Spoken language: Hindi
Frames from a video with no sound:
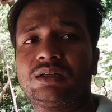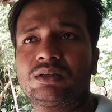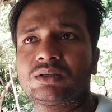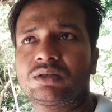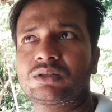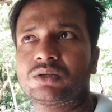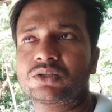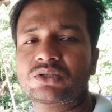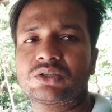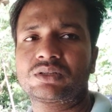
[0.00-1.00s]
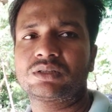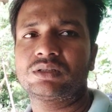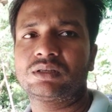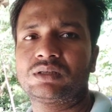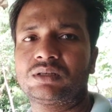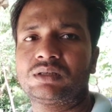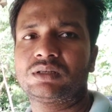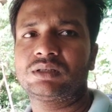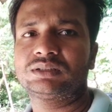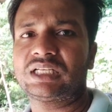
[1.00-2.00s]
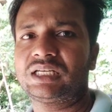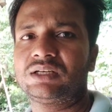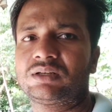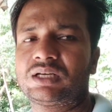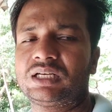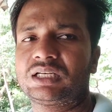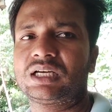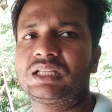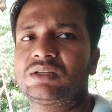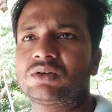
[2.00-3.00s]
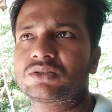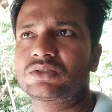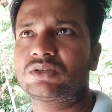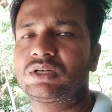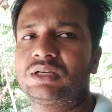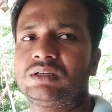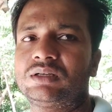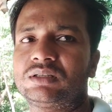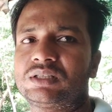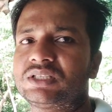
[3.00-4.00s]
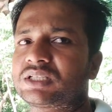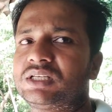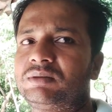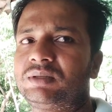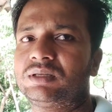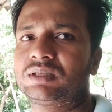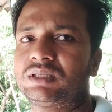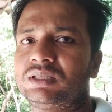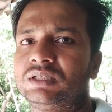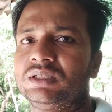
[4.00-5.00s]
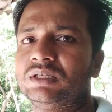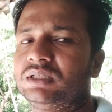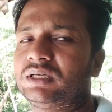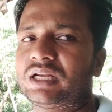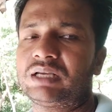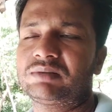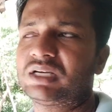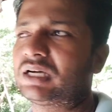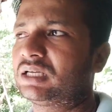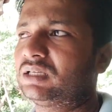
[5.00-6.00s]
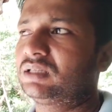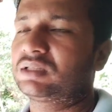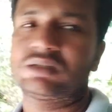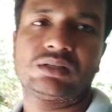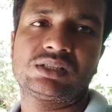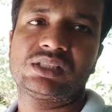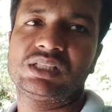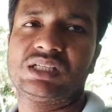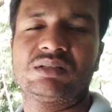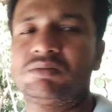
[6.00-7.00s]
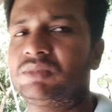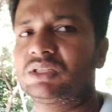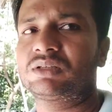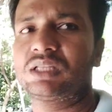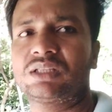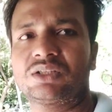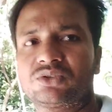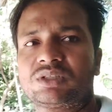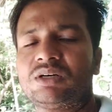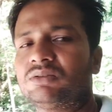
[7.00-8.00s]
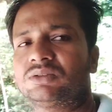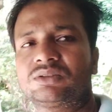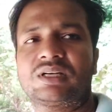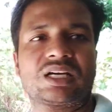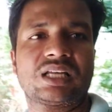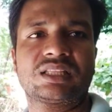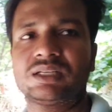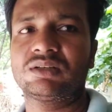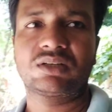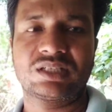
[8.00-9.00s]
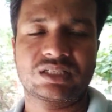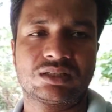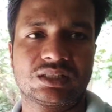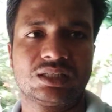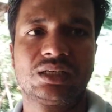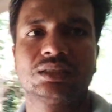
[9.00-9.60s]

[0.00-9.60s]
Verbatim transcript: और 200 जाने और आने का 230 किलोमीटर की ड्राइव था तो इसलिए मैं थोड़ा थक चुका हूँ थोड़ा खाते हैं और रेस्ट करते